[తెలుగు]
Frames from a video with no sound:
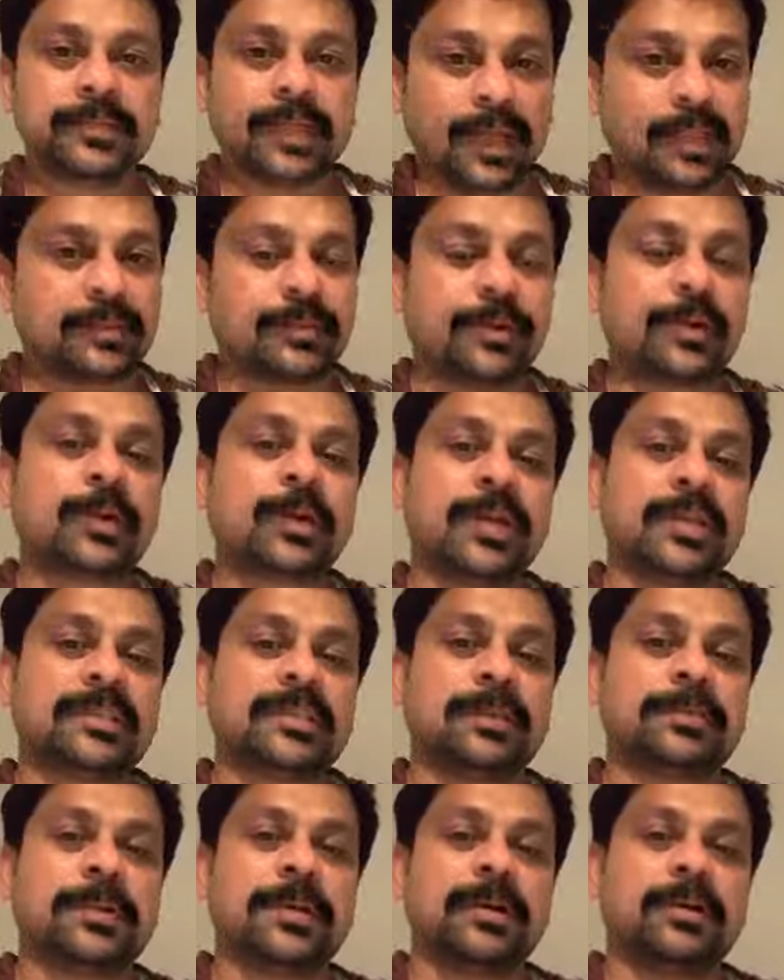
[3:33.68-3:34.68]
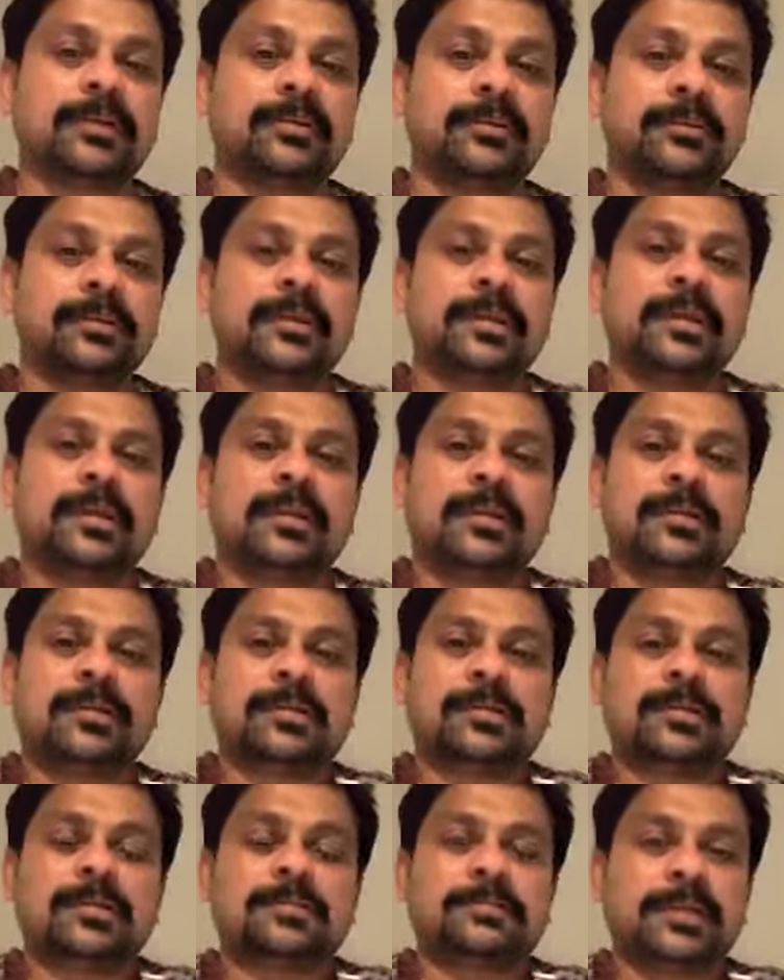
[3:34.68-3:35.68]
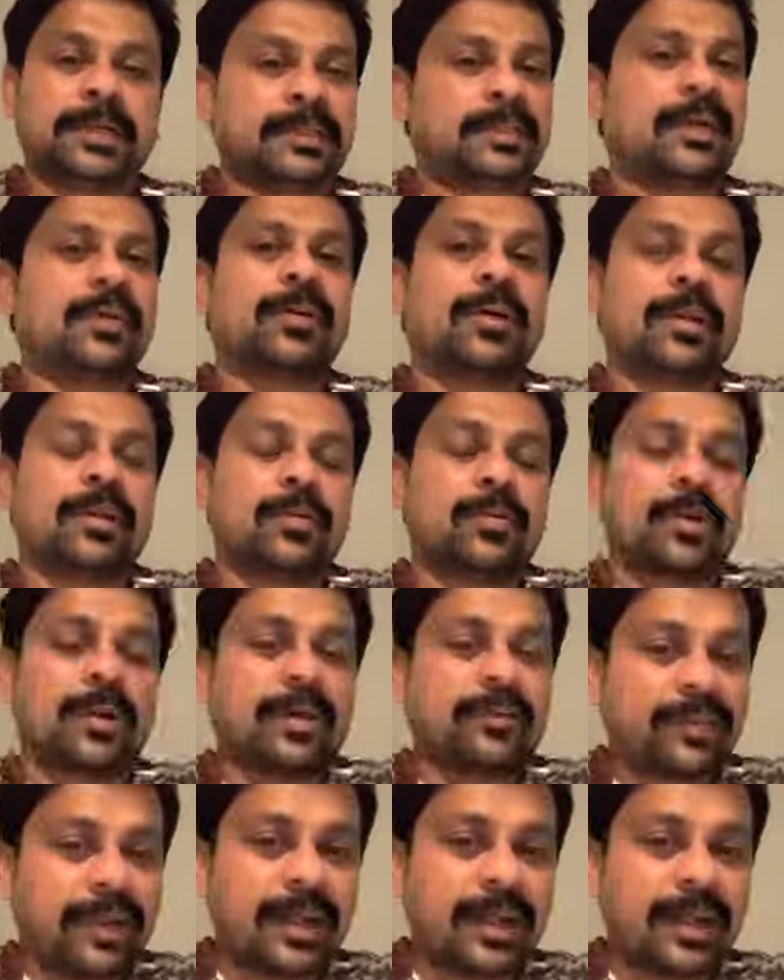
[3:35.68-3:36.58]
అంతవరకు నేను చెప్పగలను మిగతా వాళ్ళకు కూడా